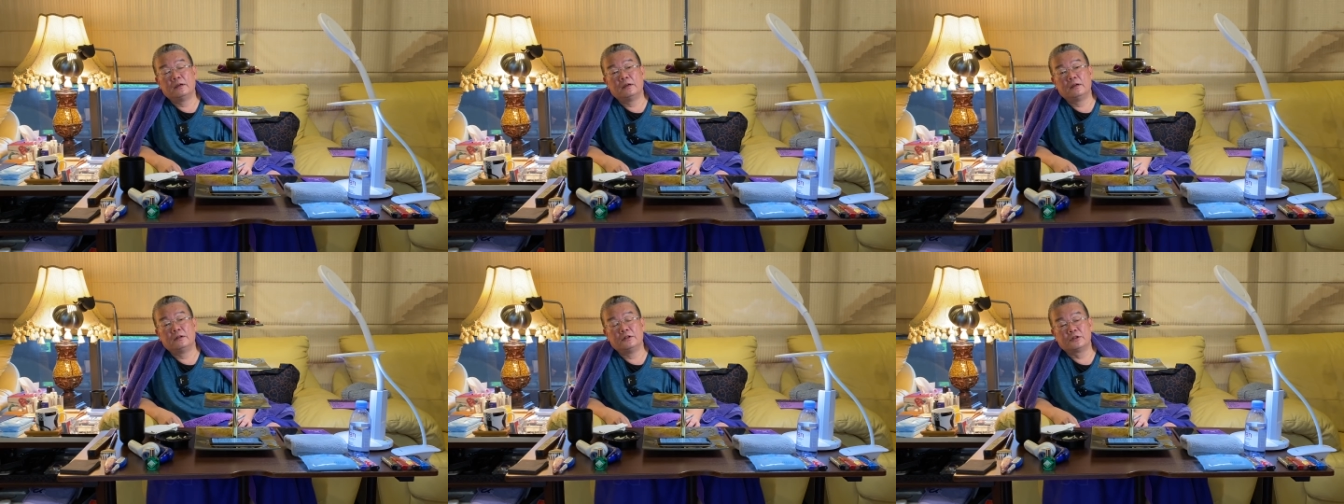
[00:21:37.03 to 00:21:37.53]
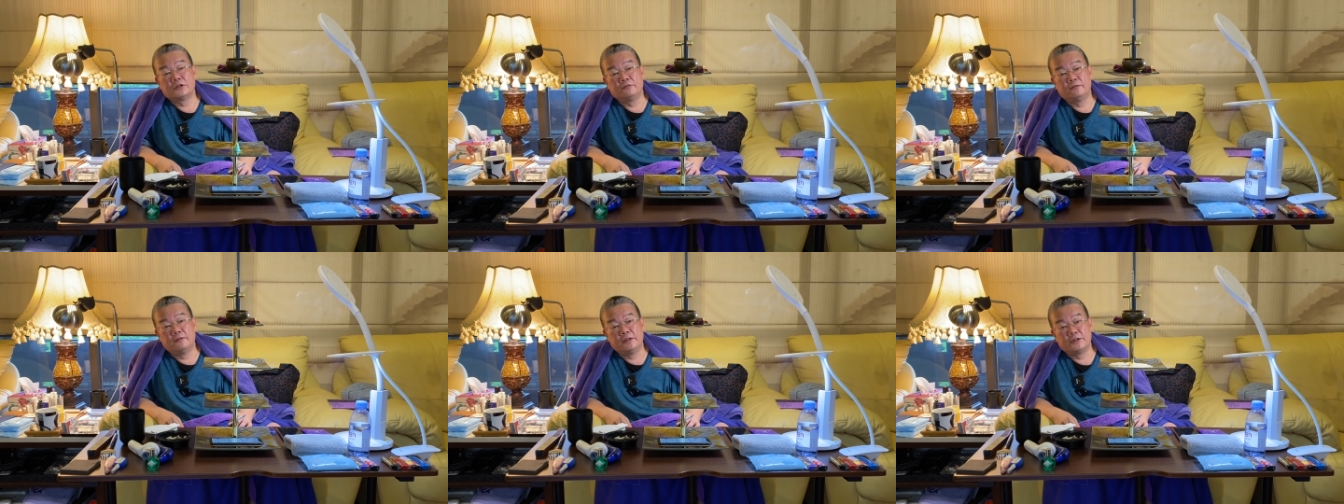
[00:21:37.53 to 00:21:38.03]
你是
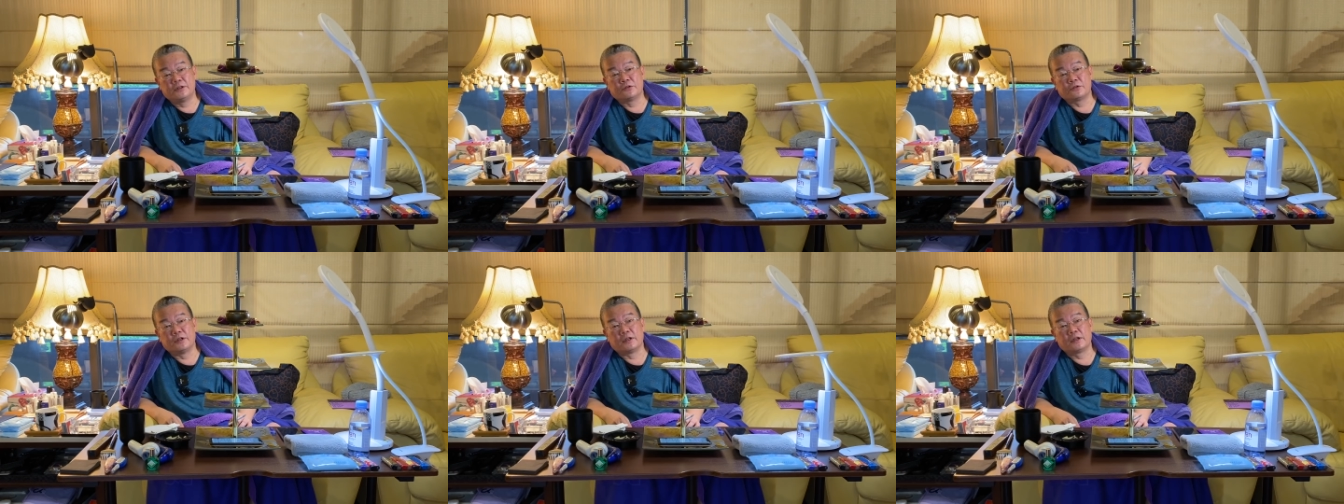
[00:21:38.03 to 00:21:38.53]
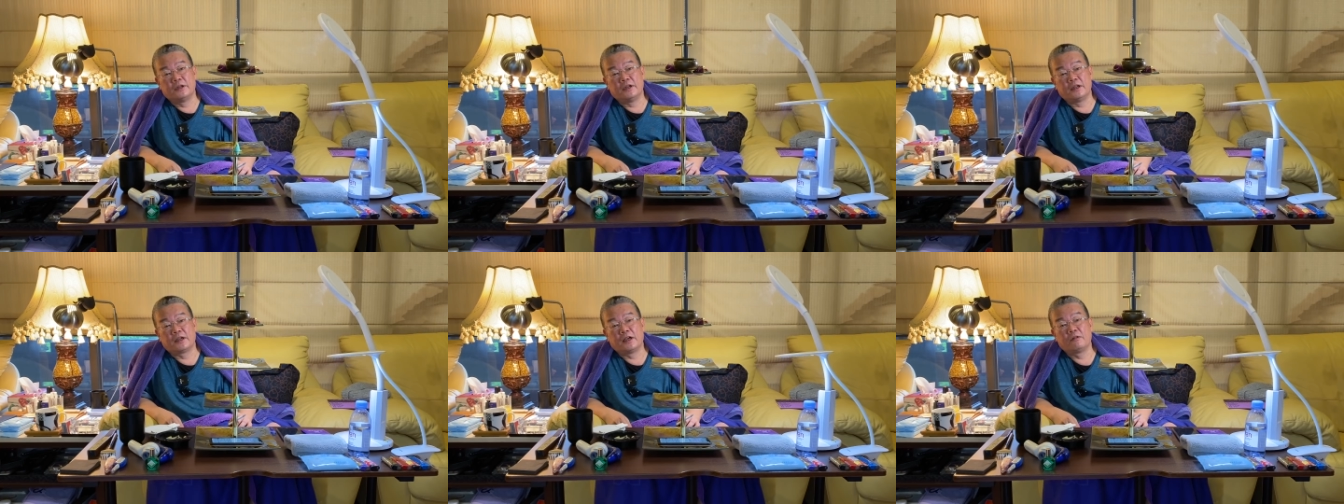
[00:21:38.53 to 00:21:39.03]
福位进水的，可以
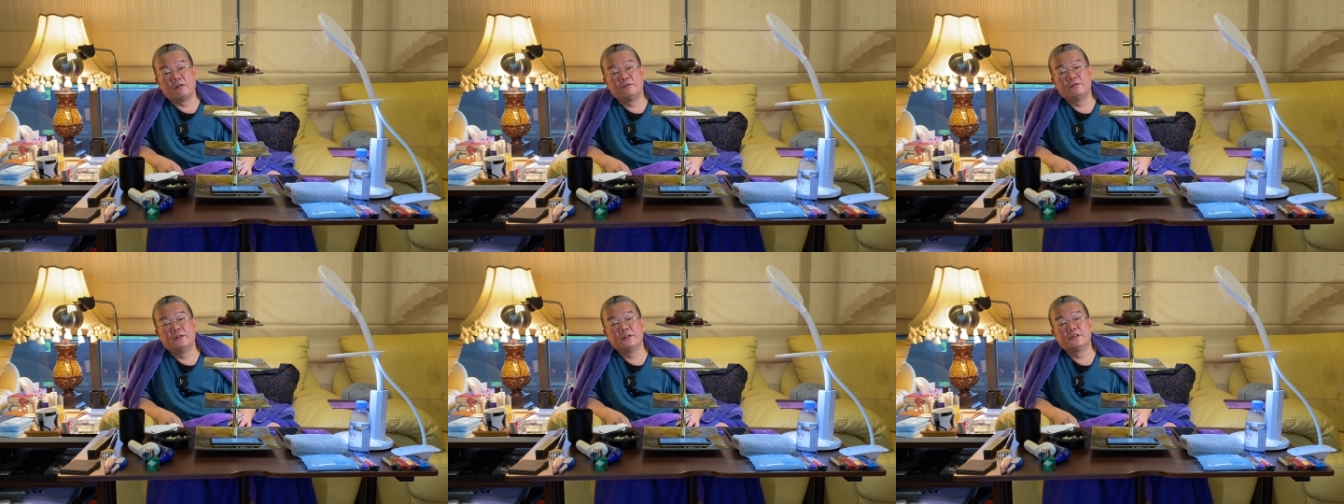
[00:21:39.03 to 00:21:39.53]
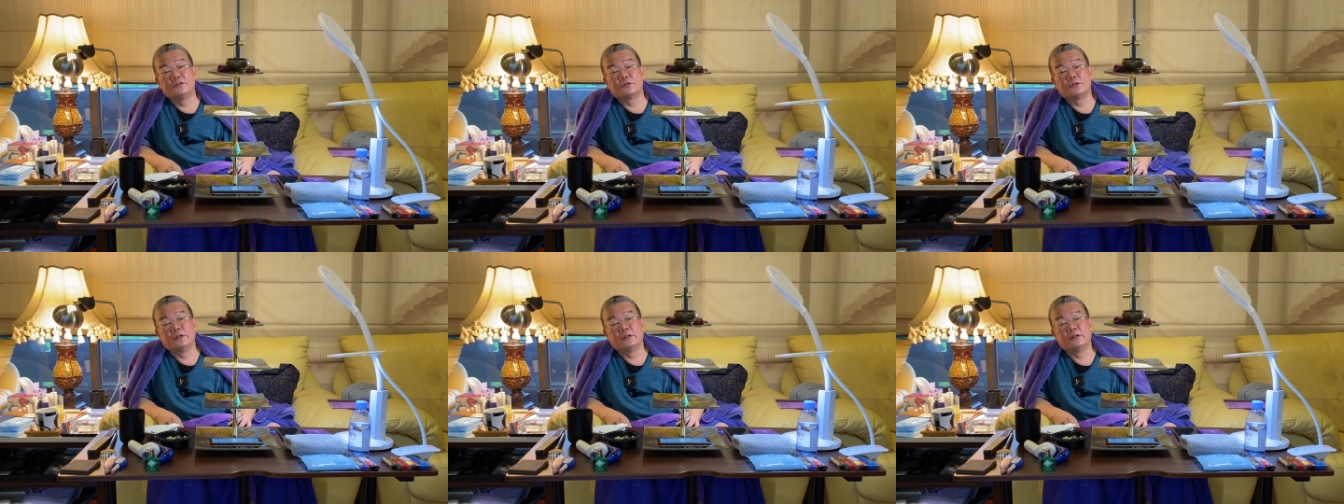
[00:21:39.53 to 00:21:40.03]
来开光福位进
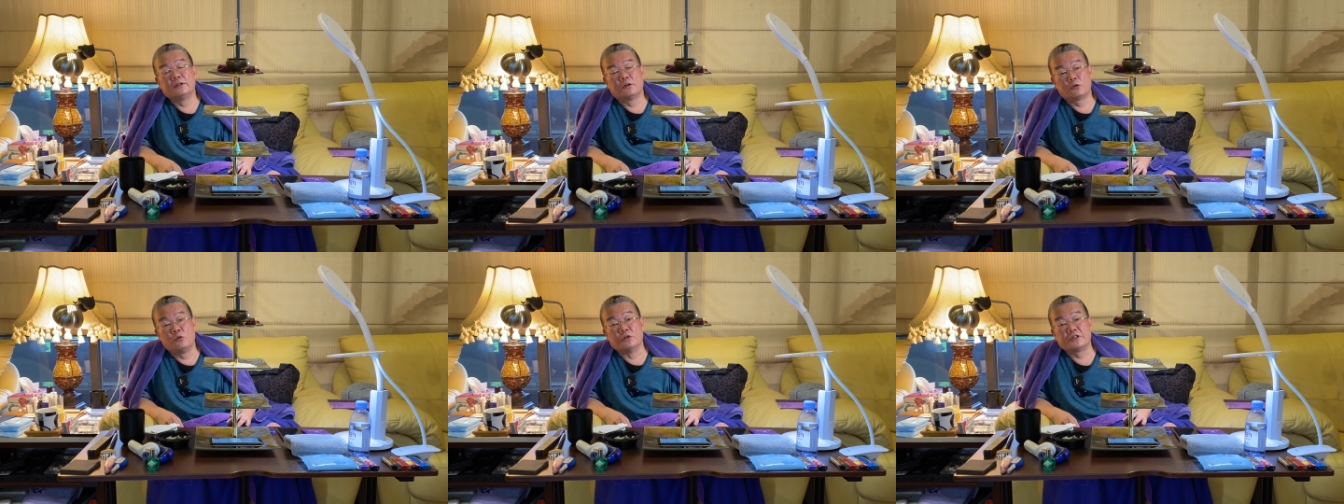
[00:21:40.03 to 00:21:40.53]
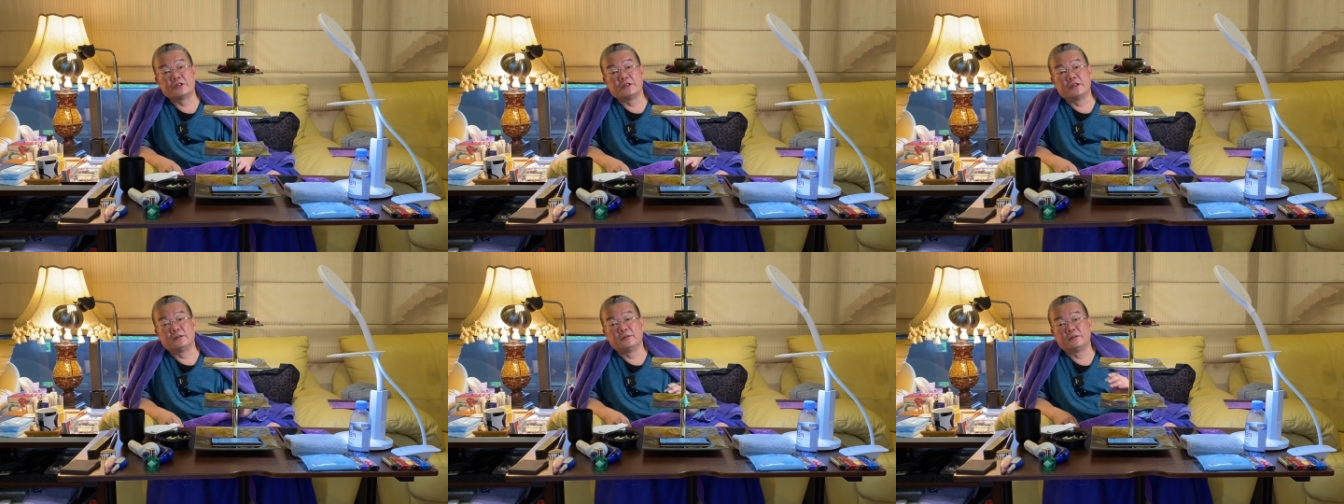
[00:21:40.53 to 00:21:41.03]
水。哦，过期的，
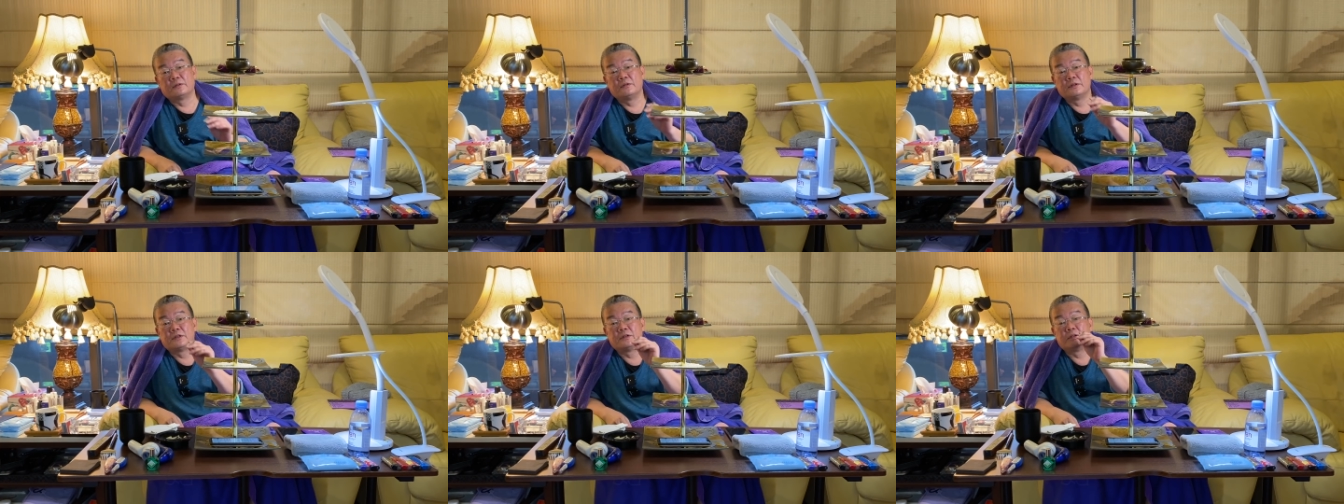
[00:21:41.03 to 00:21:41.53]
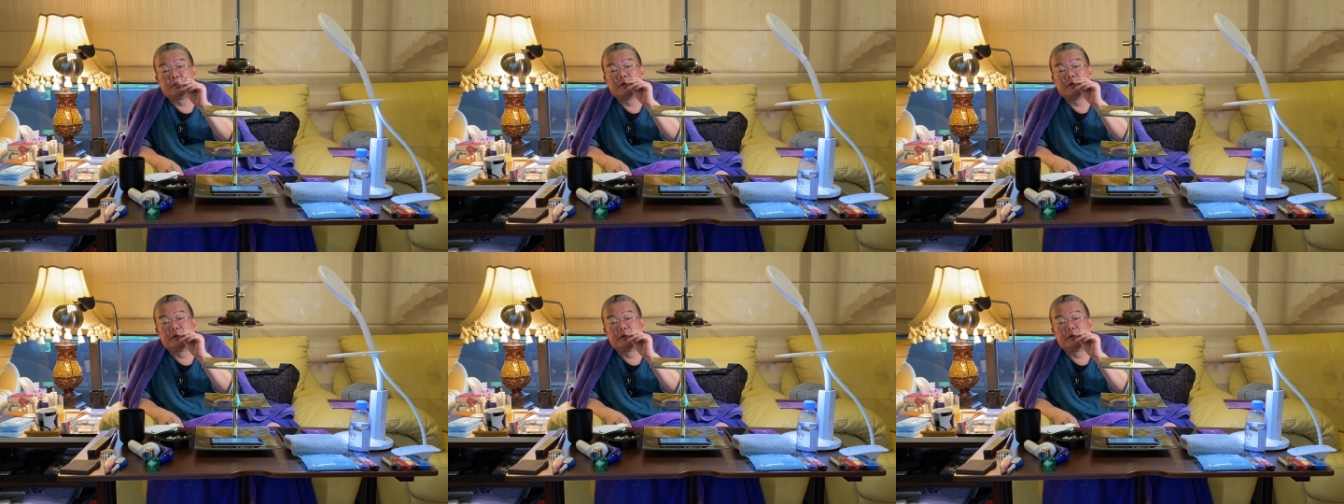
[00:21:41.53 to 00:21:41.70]
哦过期的。